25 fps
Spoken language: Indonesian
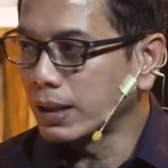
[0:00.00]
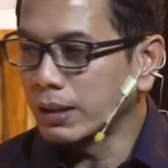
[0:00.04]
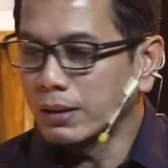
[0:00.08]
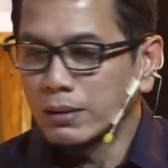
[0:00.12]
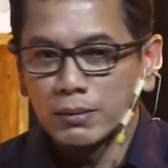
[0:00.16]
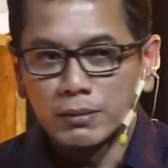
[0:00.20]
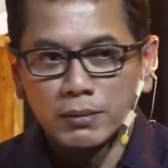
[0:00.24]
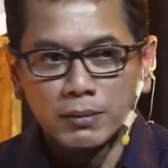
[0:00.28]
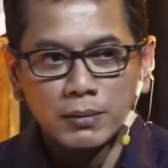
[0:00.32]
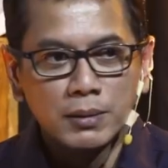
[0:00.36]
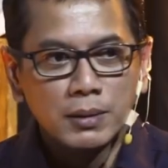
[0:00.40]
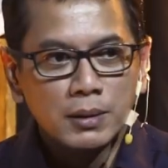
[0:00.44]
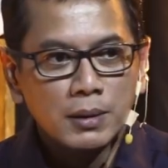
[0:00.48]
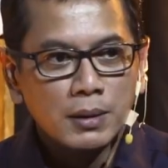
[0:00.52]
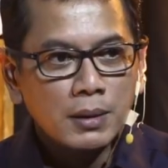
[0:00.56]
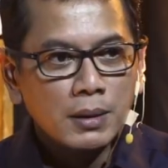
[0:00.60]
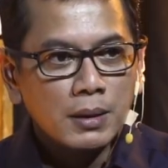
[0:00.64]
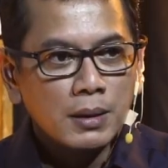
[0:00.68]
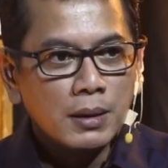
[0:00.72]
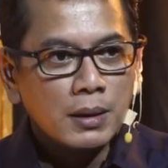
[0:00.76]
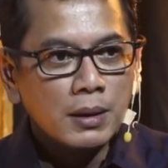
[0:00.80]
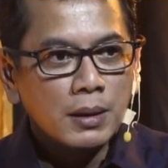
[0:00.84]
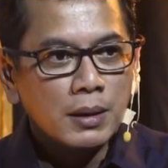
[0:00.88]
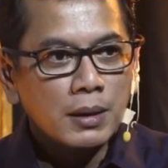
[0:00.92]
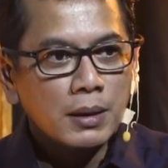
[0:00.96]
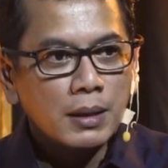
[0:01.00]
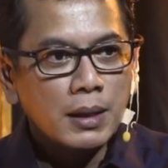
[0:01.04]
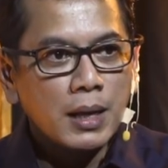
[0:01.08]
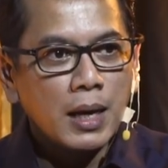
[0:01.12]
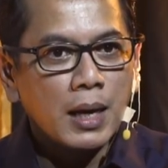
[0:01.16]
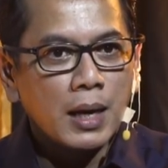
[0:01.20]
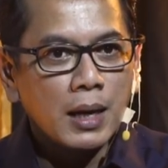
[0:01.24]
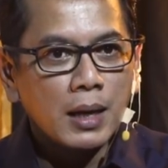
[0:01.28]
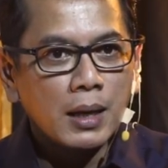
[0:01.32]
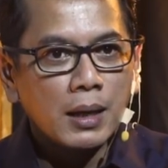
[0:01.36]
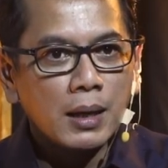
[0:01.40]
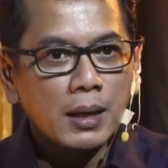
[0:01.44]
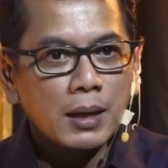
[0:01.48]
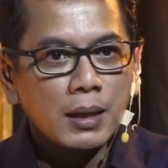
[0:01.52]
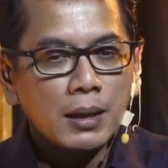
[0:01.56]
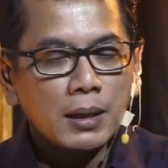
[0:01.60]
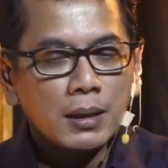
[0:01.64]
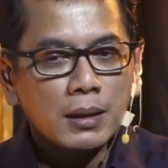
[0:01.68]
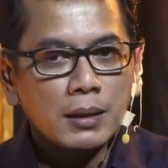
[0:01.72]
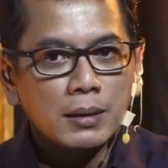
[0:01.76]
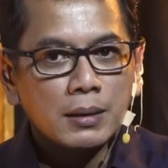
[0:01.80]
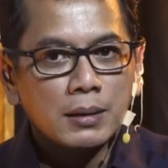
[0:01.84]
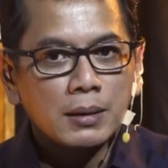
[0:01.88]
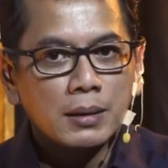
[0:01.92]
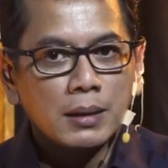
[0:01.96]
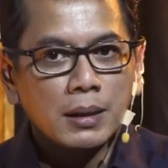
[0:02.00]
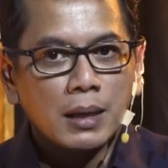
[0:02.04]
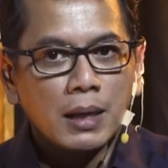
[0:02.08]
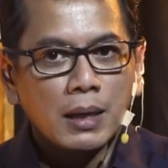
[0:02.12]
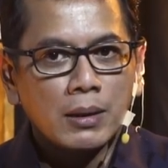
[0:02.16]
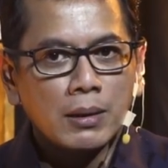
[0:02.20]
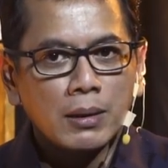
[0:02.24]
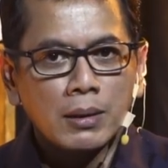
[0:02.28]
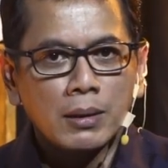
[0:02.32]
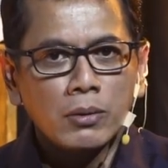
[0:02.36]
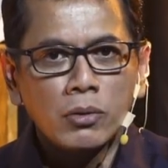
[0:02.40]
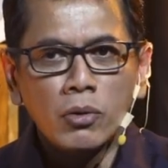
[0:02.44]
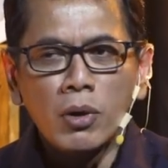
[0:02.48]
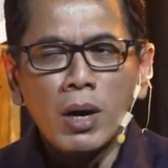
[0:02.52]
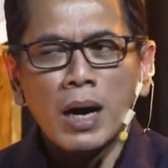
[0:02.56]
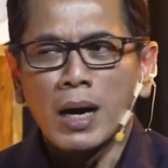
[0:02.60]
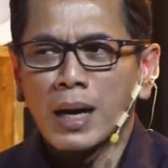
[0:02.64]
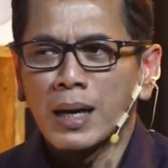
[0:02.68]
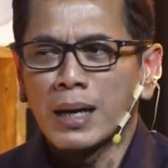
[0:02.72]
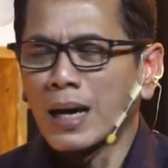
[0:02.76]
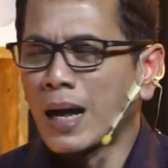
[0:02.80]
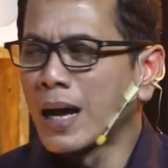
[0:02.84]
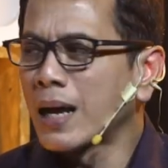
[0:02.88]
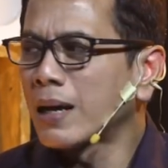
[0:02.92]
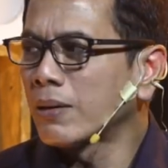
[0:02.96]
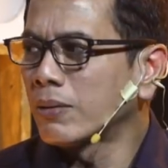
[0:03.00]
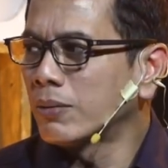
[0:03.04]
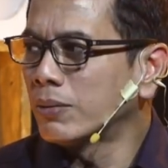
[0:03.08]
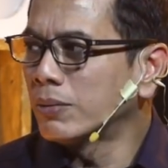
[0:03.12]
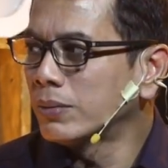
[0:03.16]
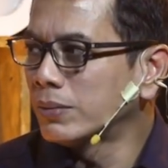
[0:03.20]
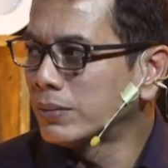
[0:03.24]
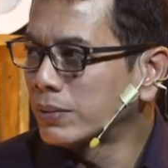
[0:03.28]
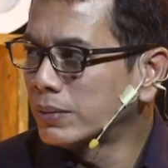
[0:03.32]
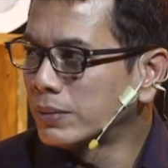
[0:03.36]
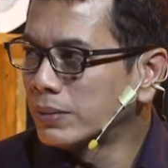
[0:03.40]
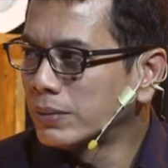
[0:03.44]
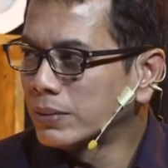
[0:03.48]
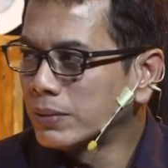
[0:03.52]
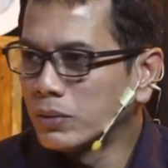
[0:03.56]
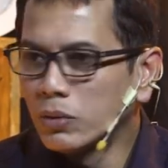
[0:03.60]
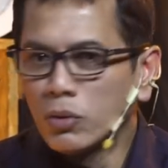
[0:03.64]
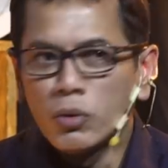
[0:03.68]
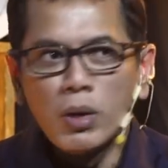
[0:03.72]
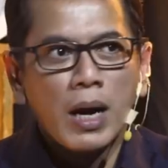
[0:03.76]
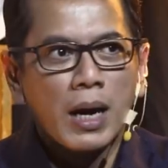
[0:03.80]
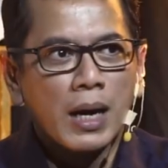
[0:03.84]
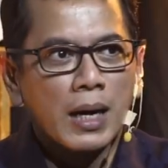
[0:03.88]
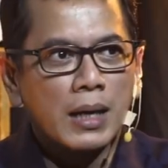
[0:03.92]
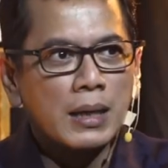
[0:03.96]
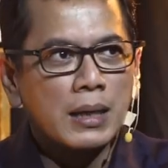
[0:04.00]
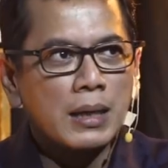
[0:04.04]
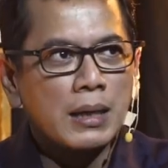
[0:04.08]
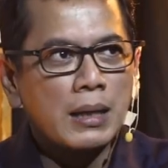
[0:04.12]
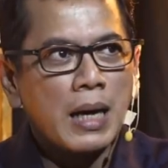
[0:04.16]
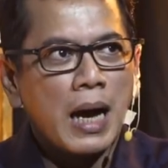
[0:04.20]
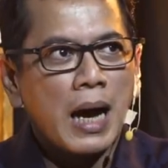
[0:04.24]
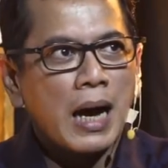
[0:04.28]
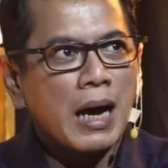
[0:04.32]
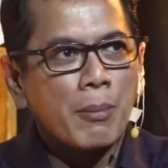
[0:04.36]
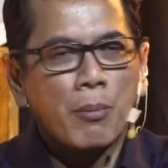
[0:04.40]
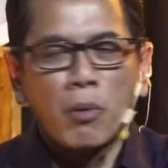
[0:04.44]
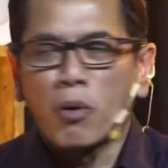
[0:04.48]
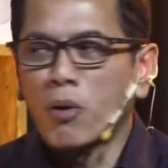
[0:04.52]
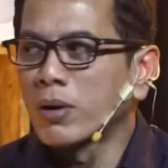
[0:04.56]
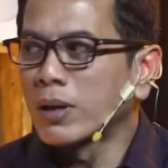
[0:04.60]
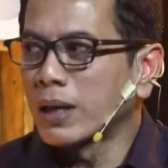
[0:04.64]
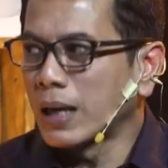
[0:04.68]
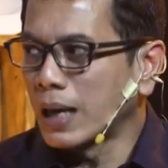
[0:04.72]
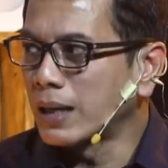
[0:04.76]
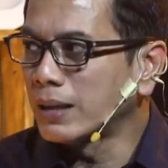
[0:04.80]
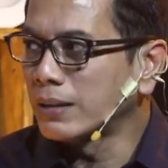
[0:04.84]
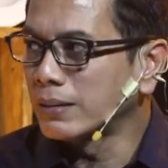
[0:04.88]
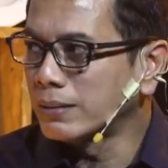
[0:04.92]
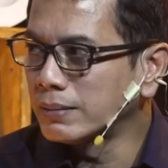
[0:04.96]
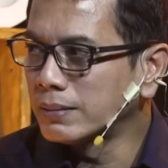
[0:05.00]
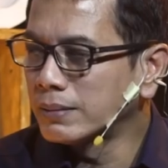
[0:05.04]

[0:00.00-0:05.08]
itu ya nggak itu nggak akan laku lu nggak akan dianggap orang